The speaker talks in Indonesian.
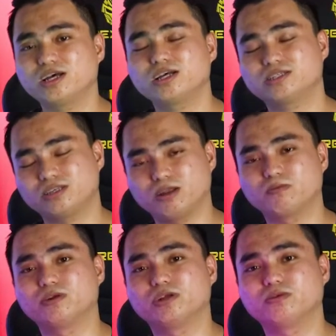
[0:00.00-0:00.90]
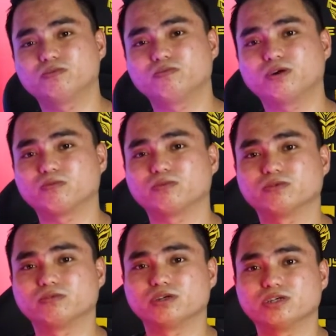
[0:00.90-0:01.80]
Assalamualaikum
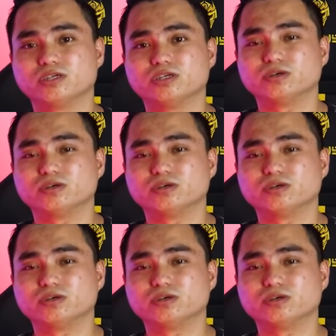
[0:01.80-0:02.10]
warahmatullahi